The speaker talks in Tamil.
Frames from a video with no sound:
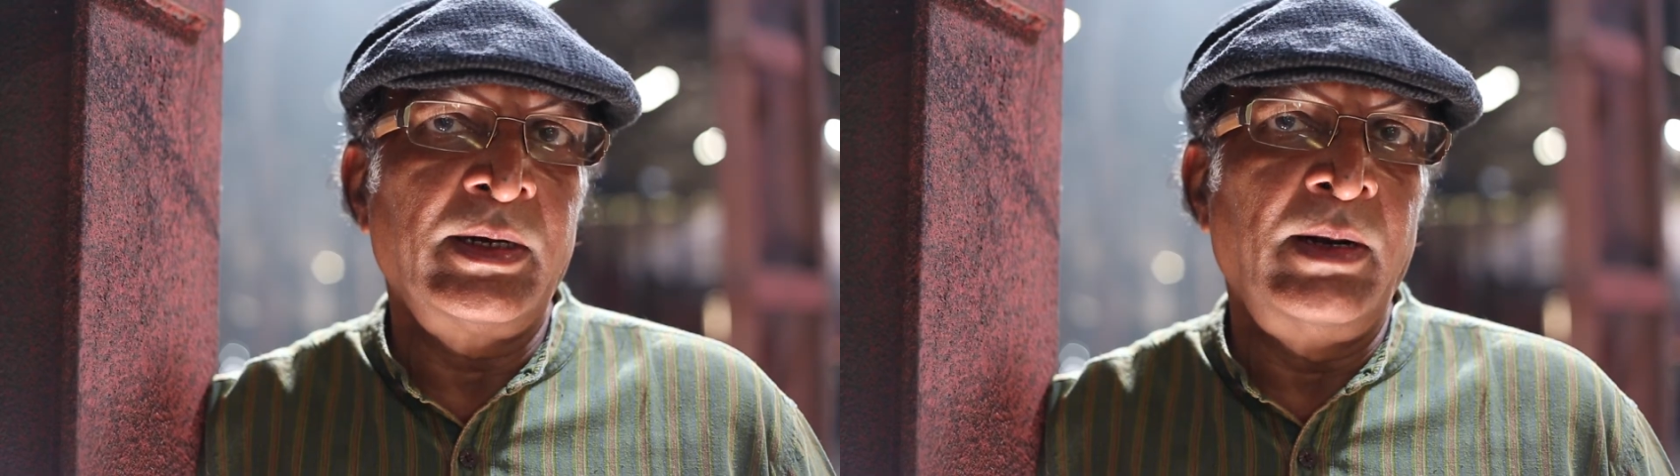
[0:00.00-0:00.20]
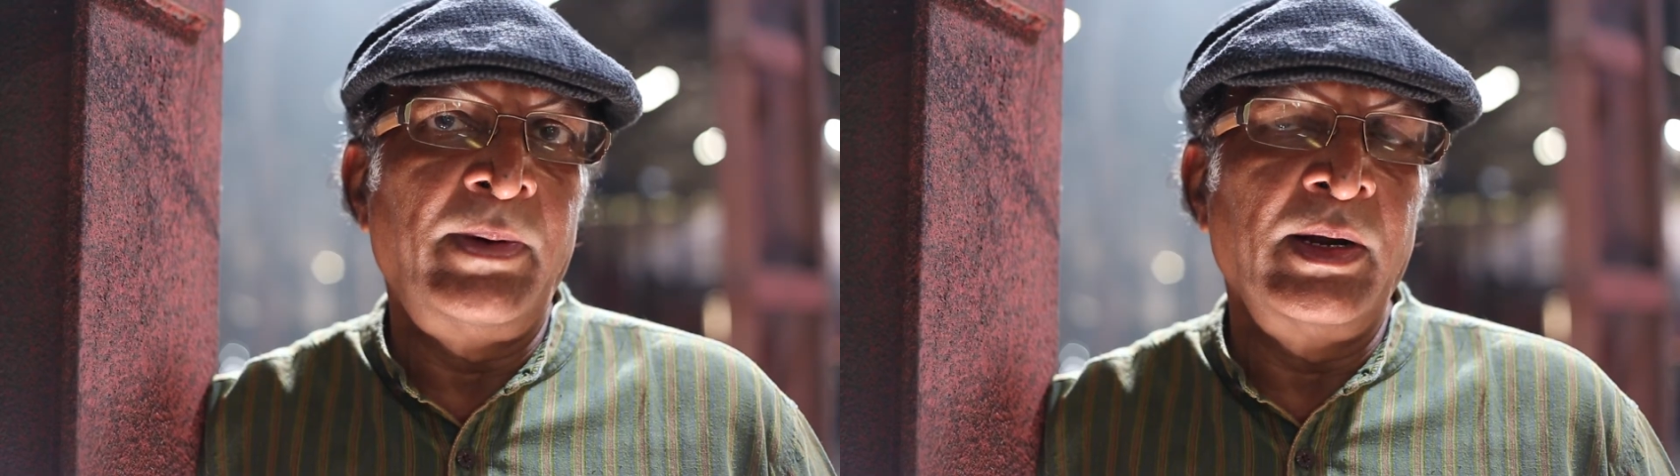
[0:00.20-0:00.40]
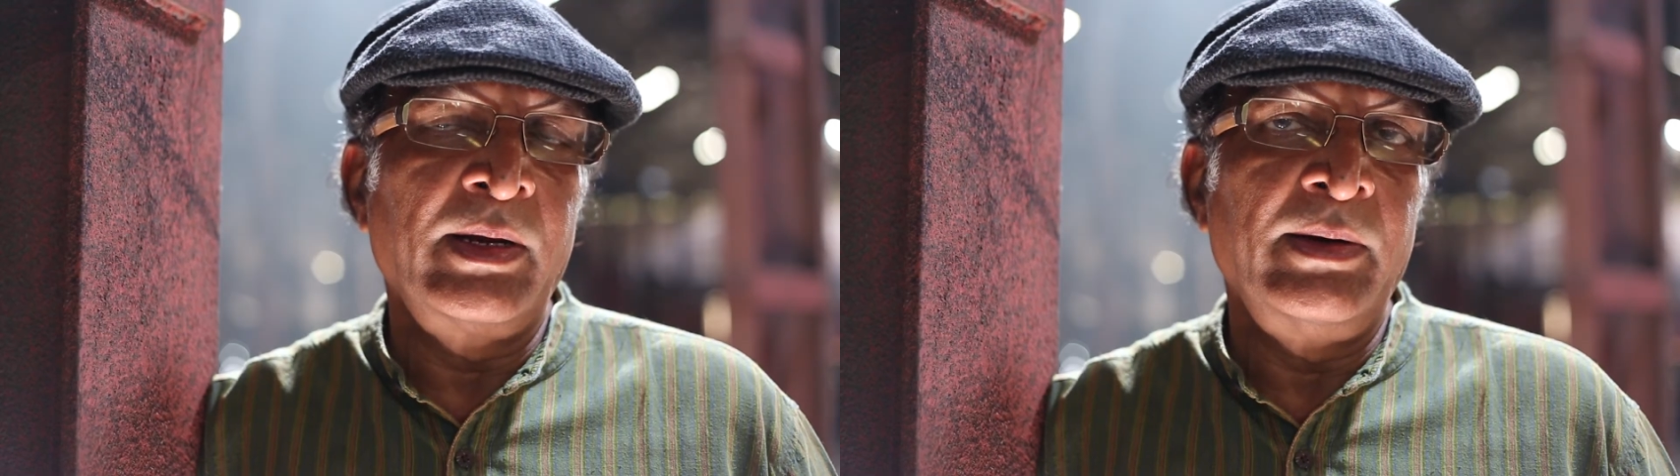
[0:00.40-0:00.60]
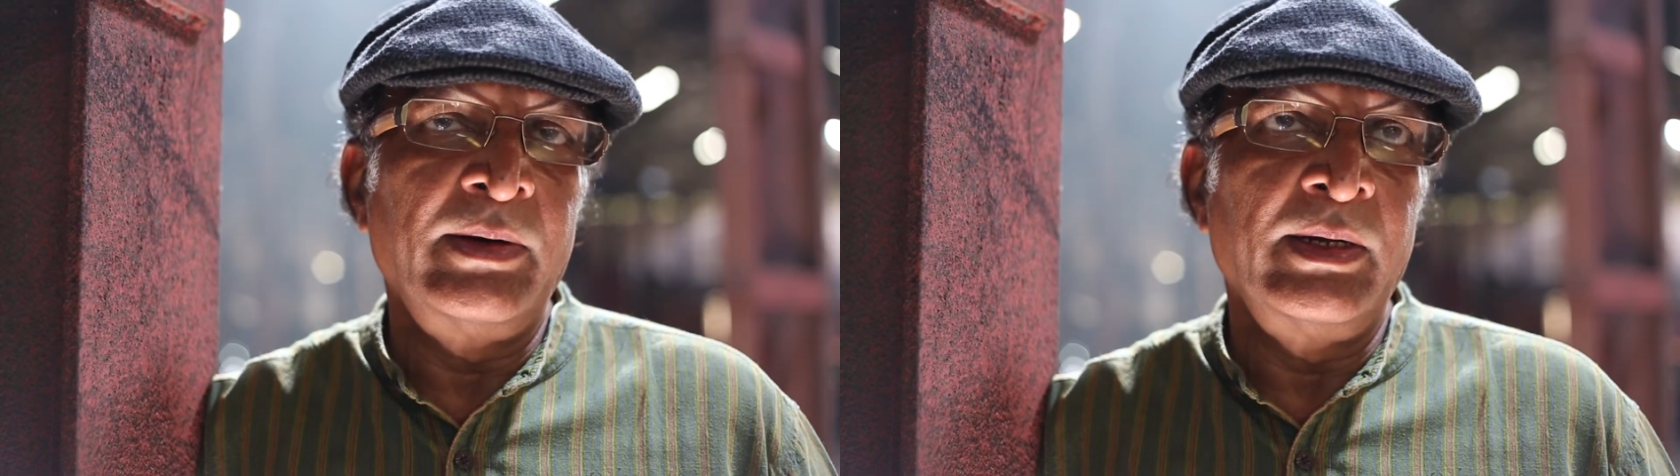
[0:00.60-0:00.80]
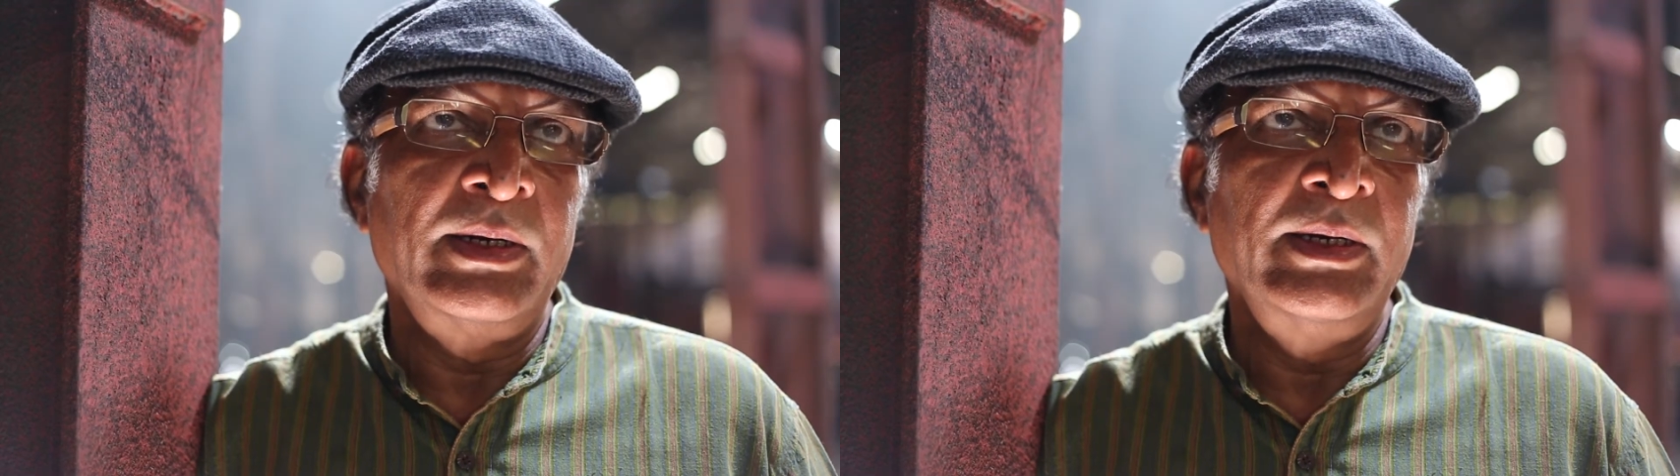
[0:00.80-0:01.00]
காப்பாளராக
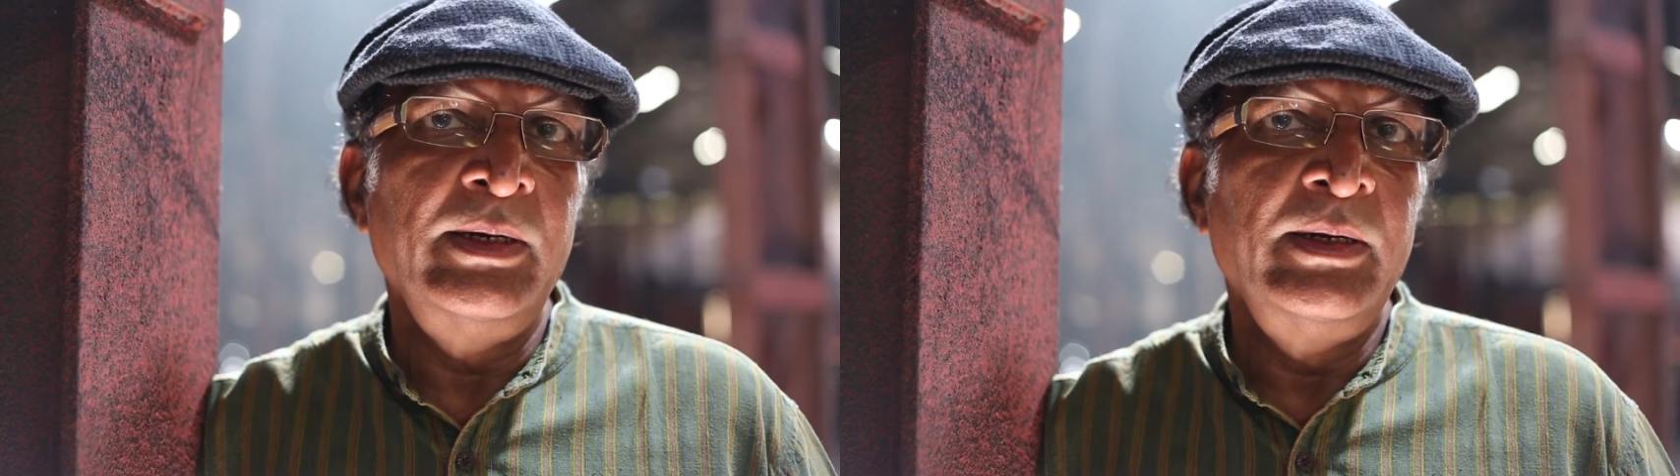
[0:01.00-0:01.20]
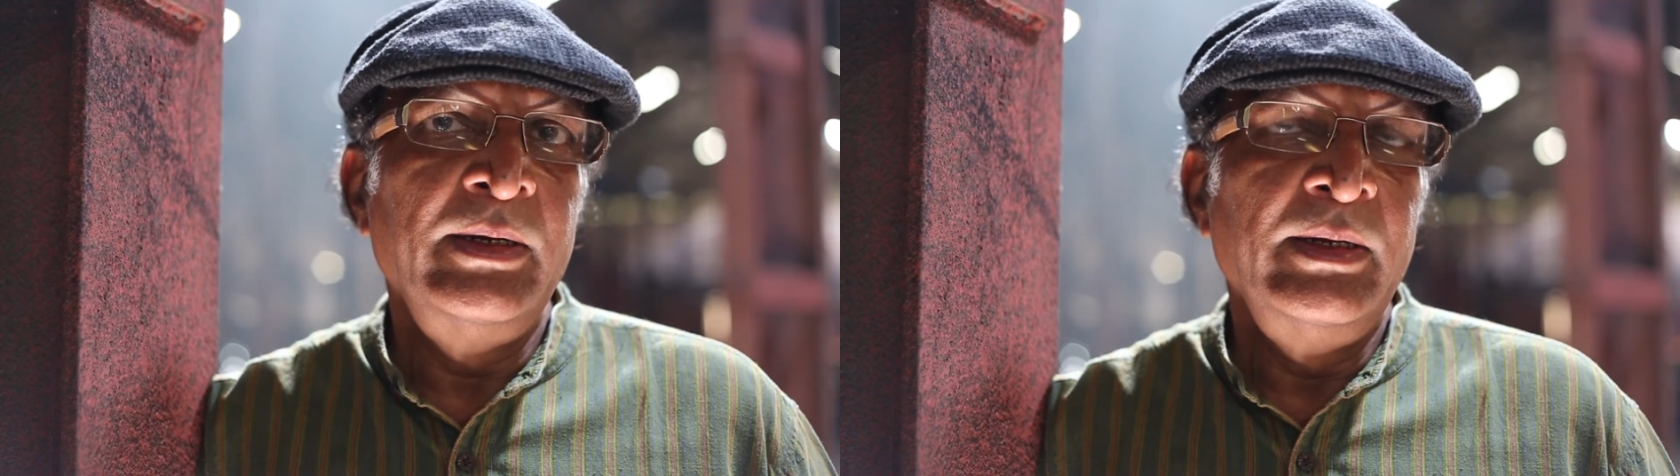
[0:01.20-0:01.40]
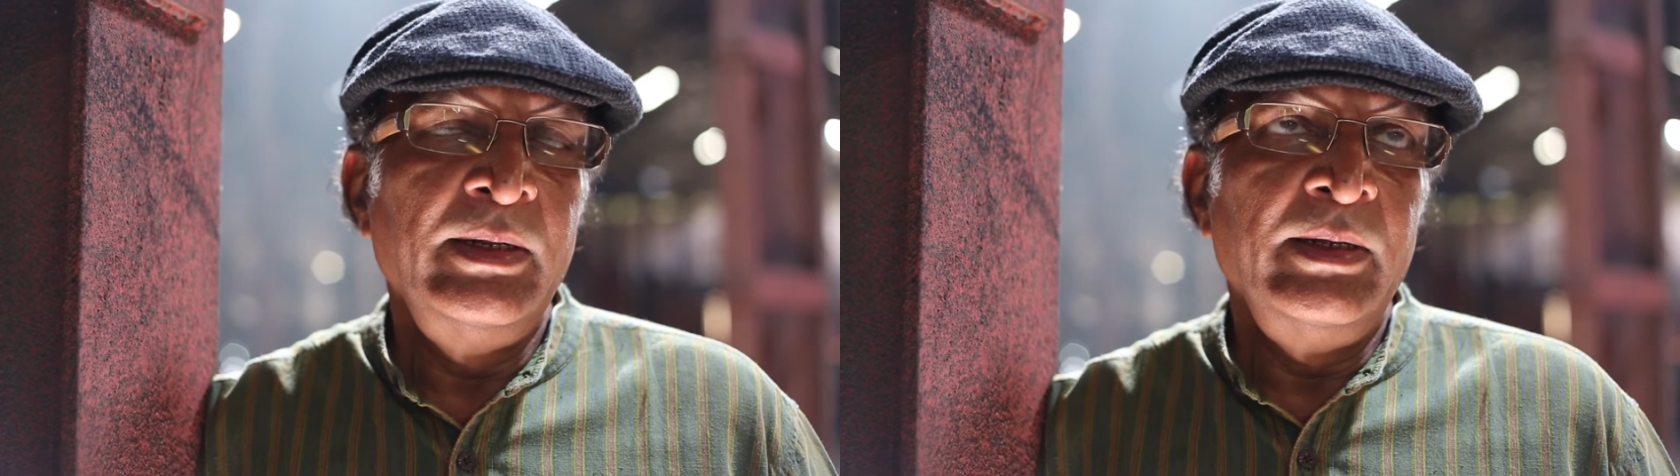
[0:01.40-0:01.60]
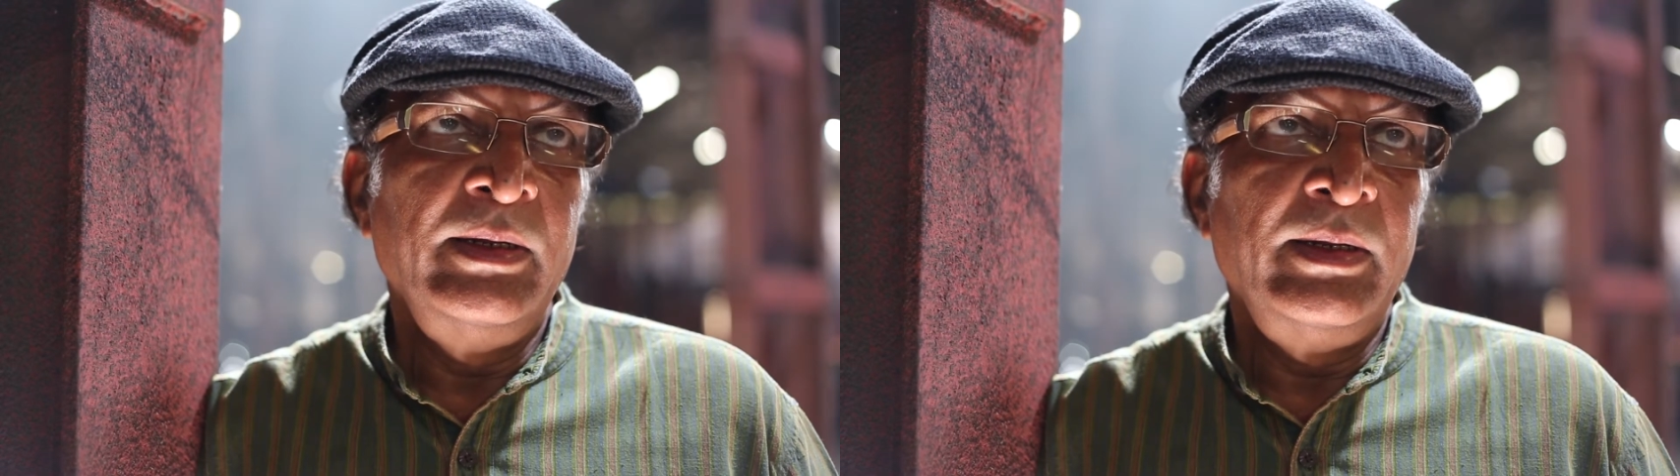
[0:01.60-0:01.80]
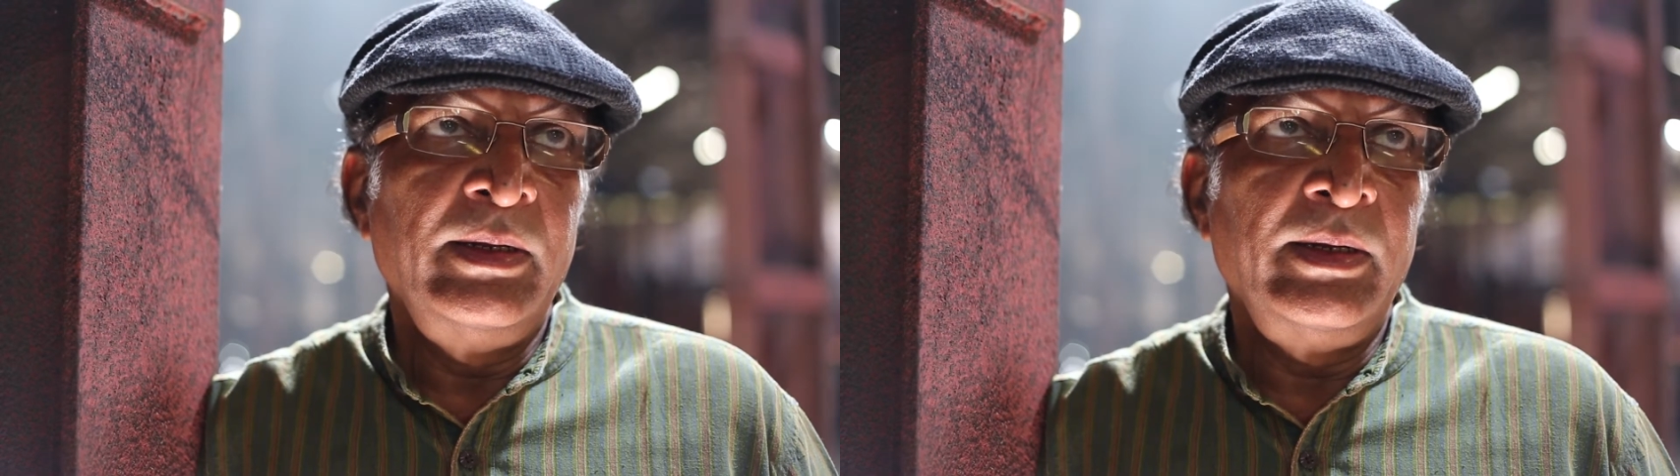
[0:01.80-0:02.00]
வர்றாரு
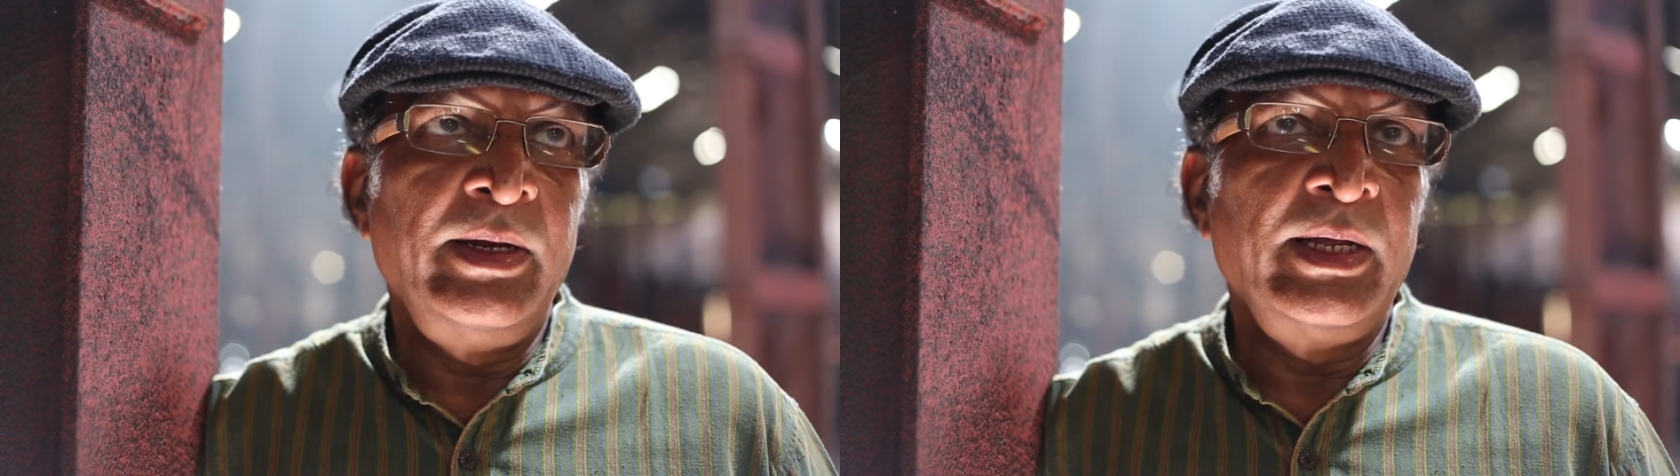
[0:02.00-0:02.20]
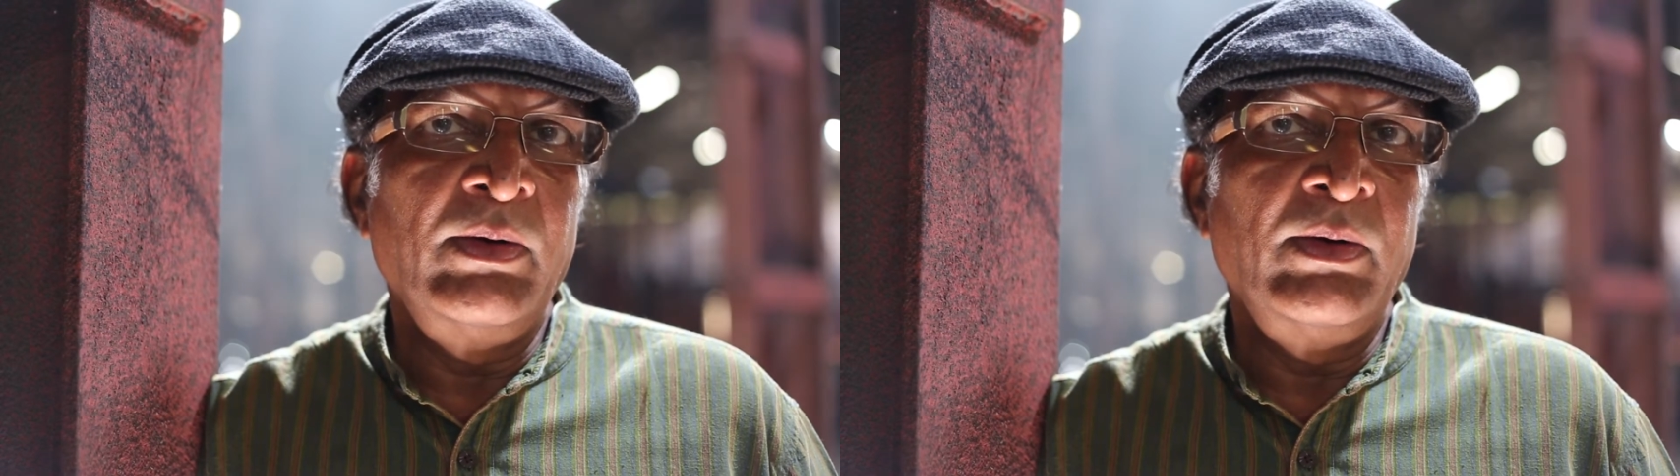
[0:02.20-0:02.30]
இன்றைக்கி